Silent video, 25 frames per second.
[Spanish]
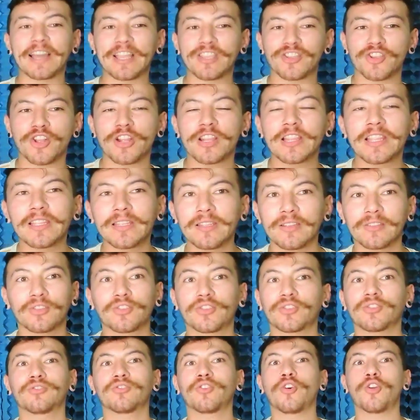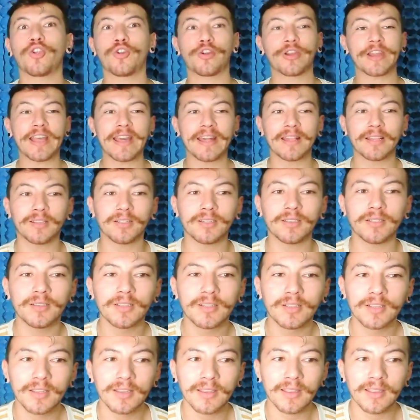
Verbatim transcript: cañón colorado.